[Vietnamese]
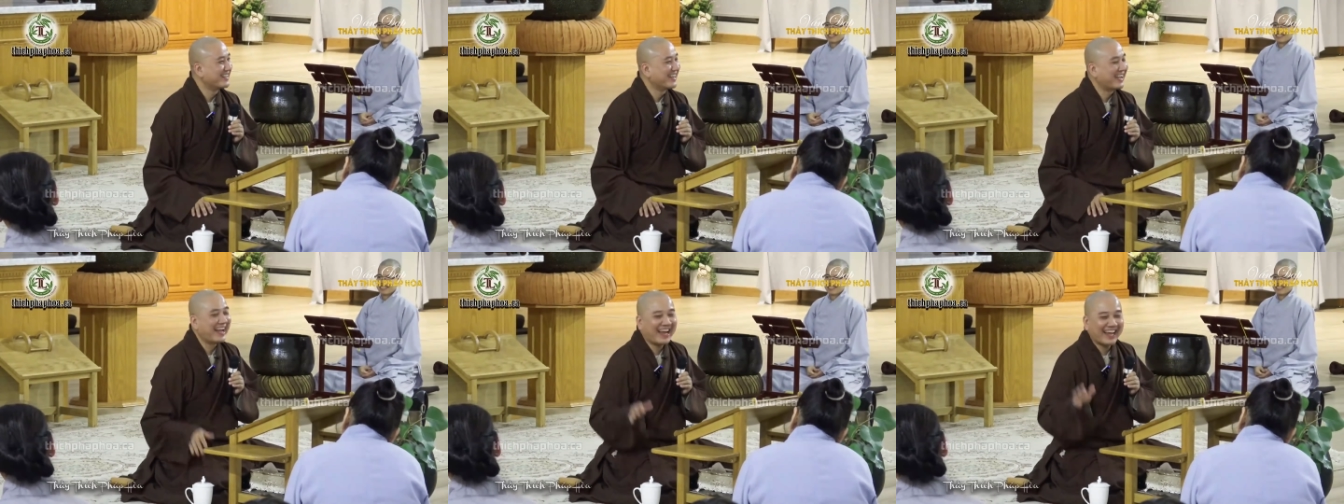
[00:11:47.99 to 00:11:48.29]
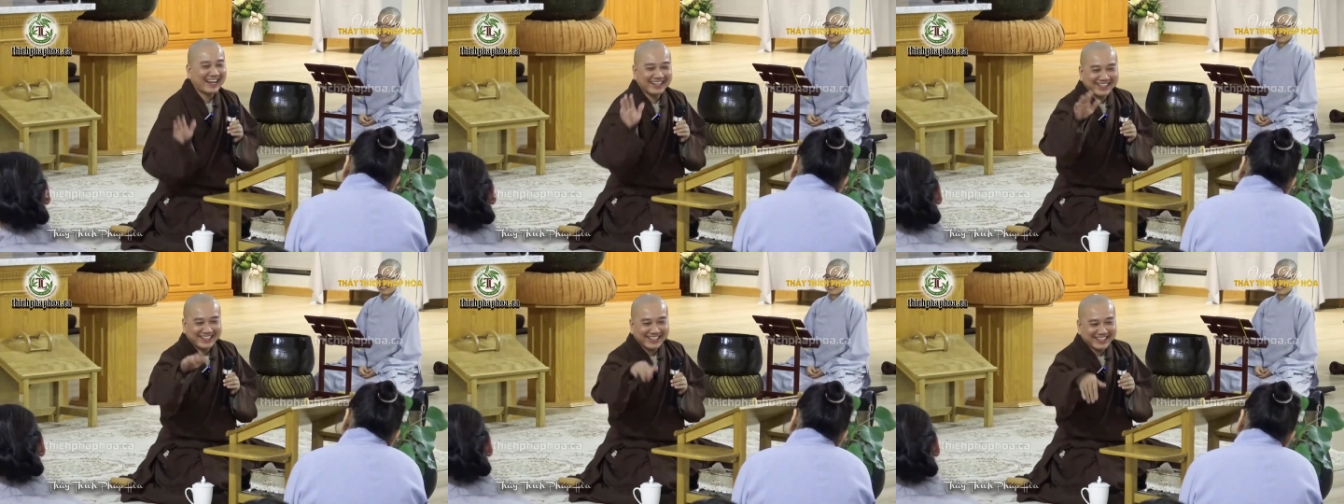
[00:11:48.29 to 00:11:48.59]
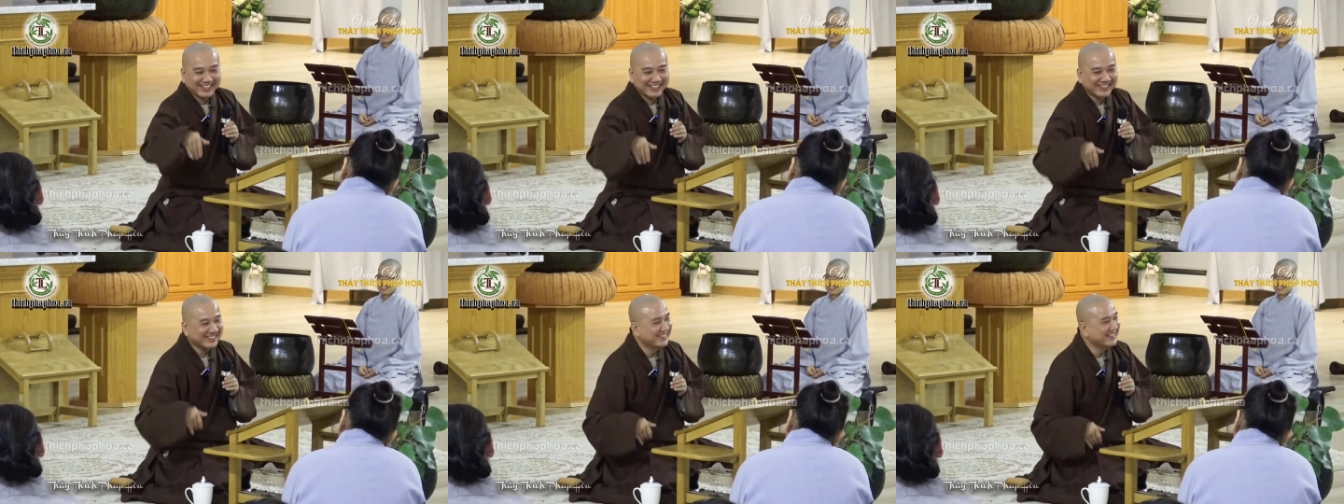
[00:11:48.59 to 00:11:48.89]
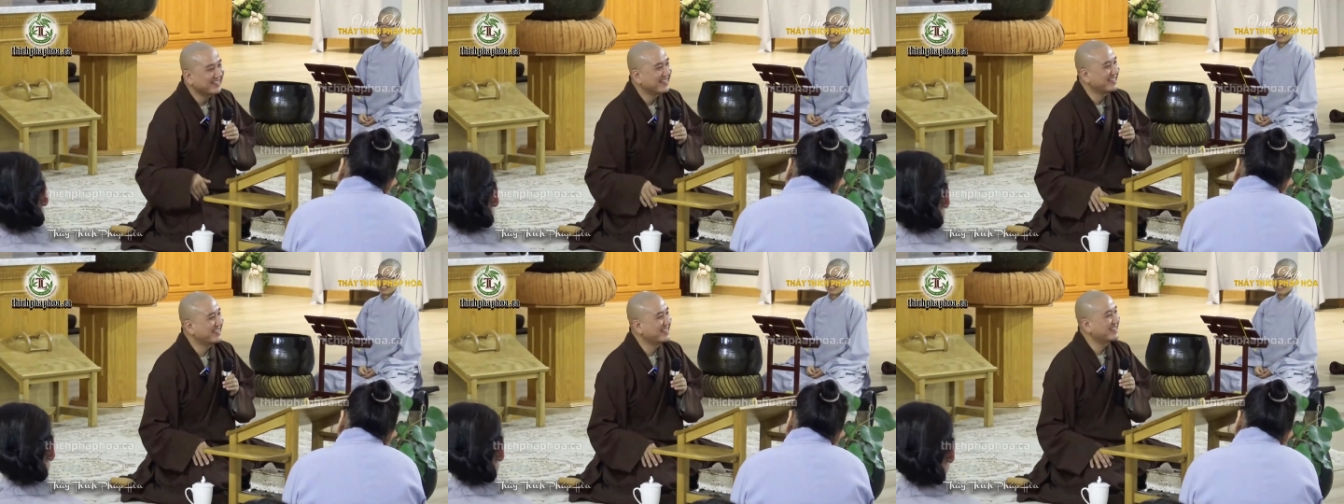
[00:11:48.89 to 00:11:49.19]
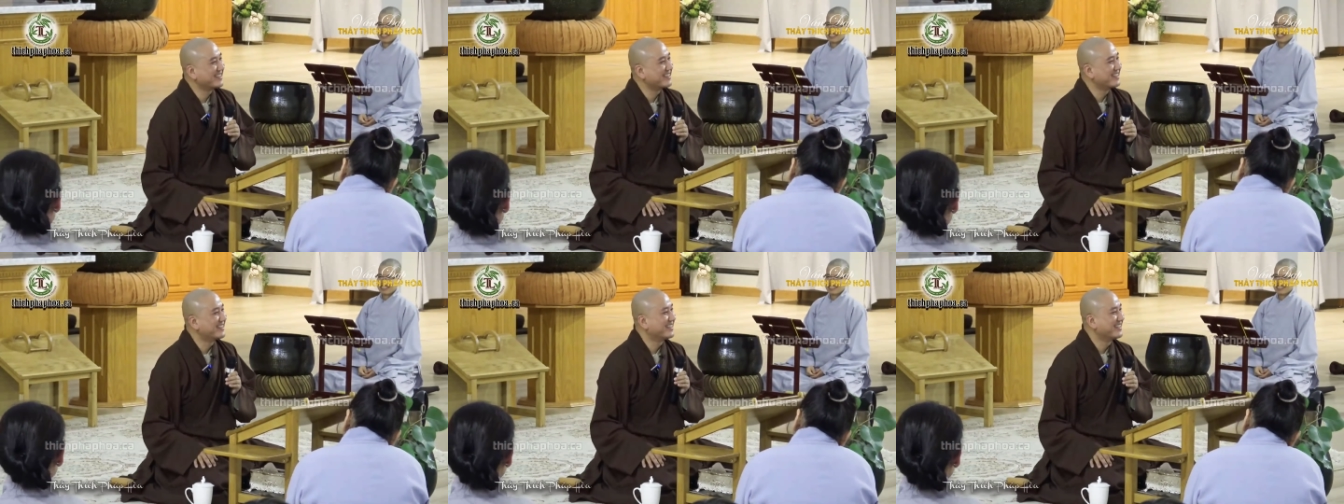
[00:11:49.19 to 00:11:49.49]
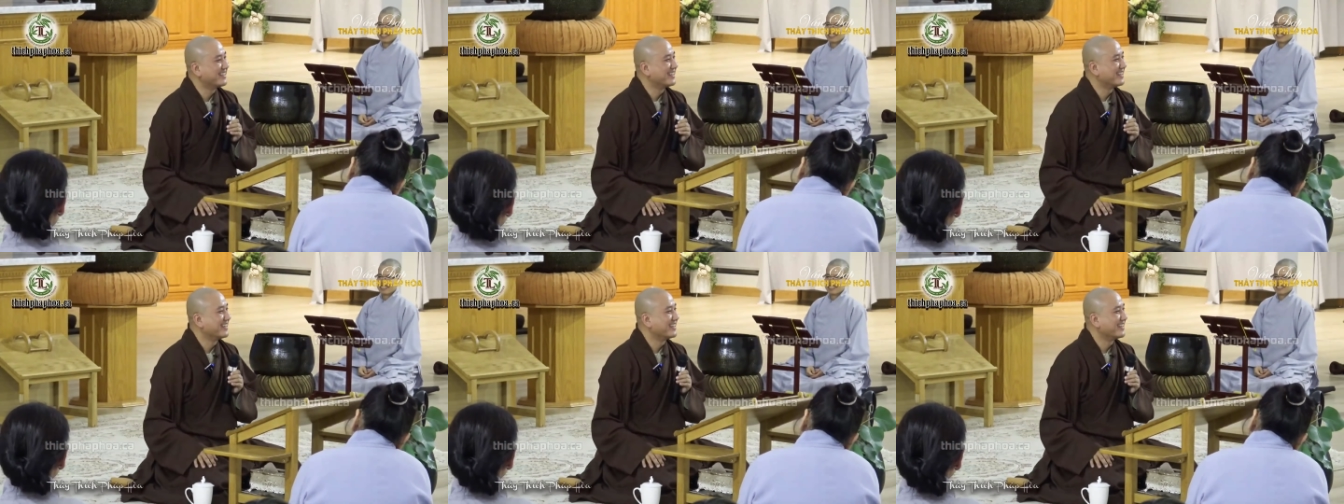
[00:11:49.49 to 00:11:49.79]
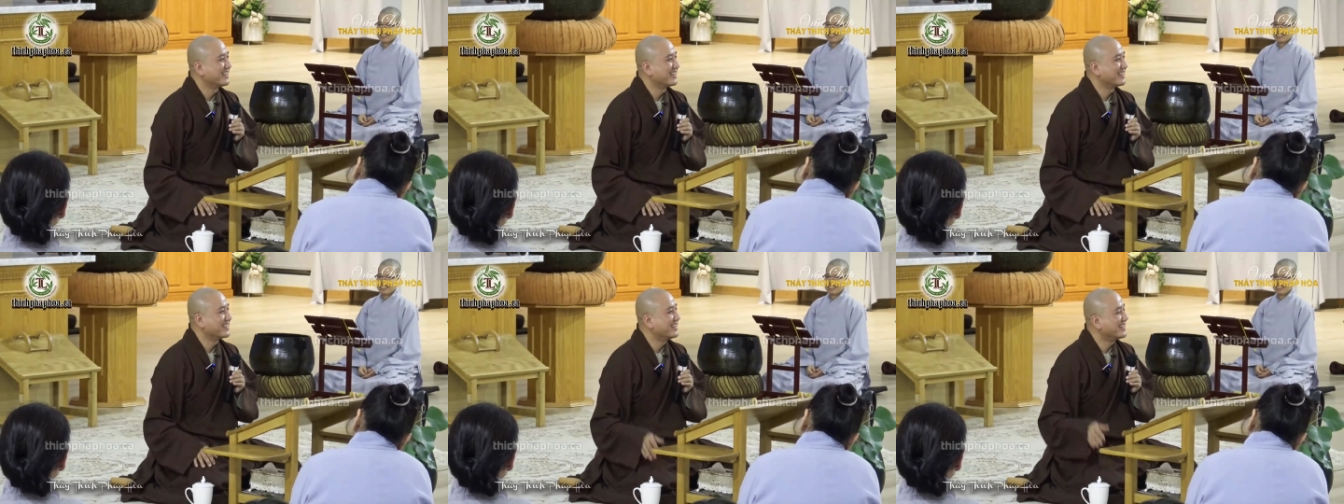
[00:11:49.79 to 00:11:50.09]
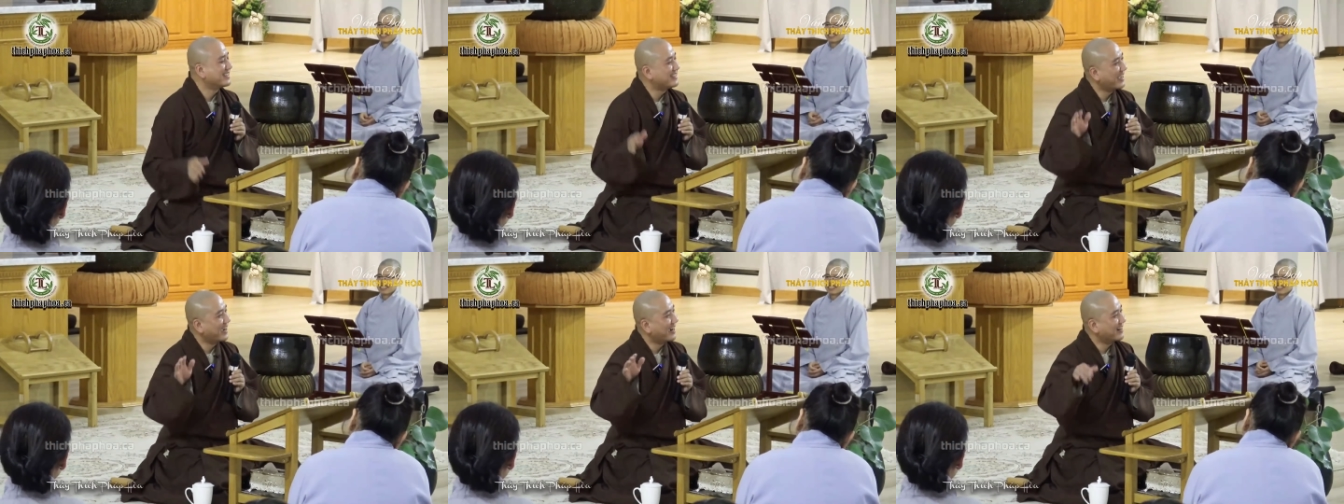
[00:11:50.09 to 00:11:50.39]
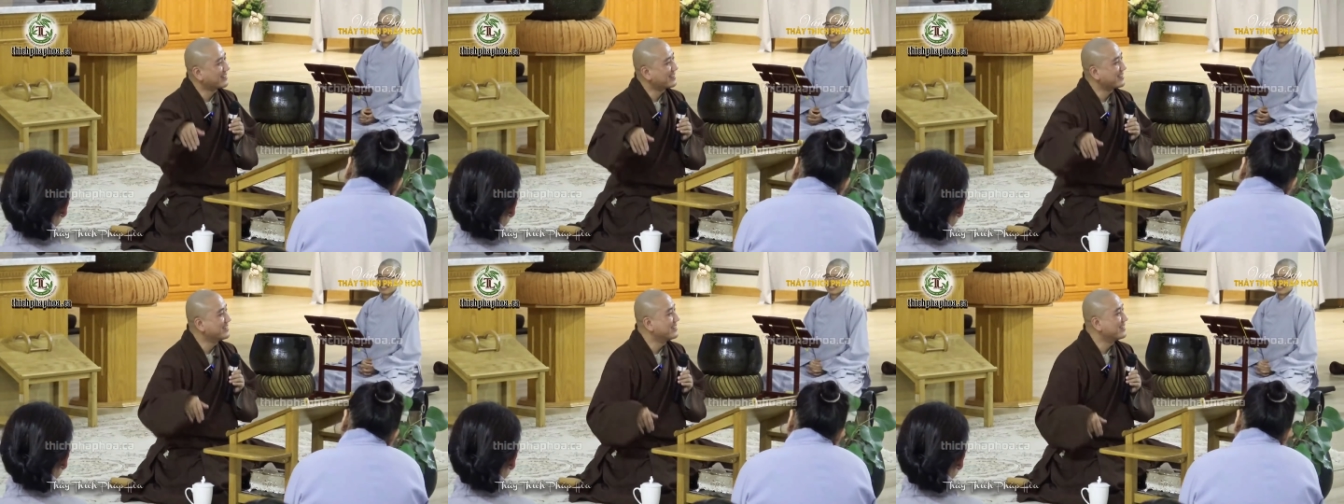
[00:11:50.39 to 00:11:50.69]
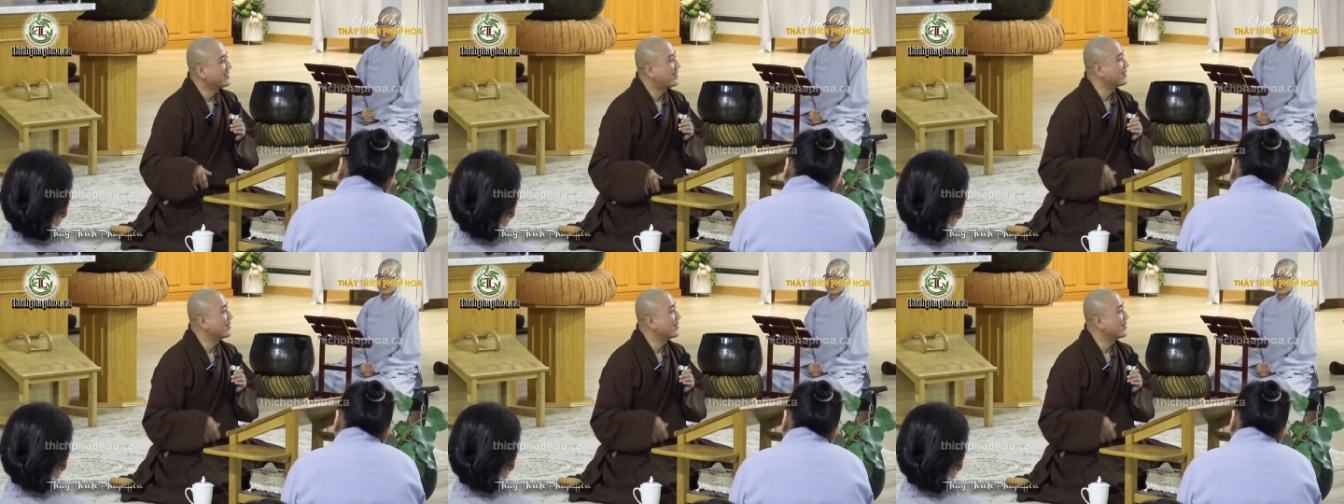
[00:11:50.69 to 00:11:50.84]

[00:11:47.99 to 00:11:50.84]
ăn gì chưa, đi chợ chưa.